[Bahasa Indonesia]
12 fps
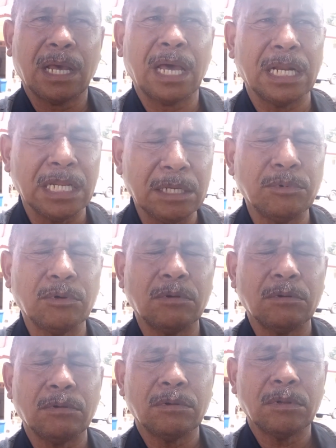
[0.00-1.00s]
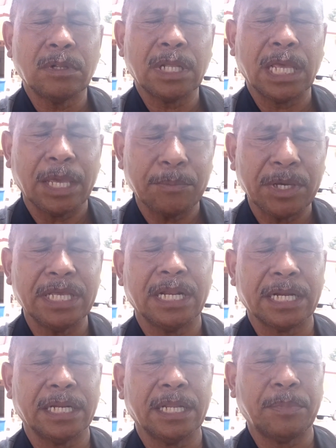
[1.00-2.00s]
halibur ema
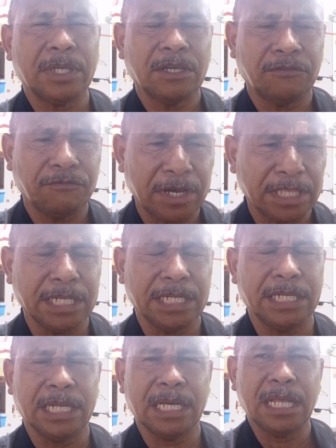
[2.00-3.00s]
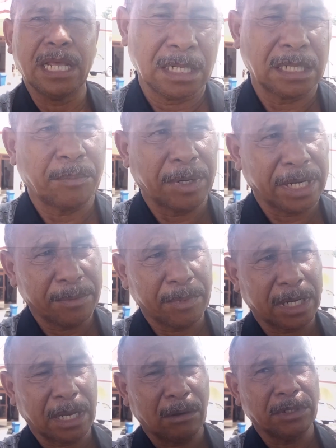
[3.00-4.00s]
ne ba iya, fatin fatinida tamane ma
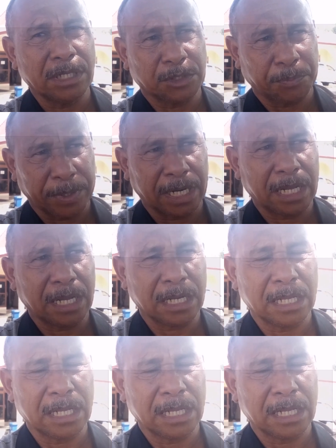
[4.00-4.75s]
kauni espera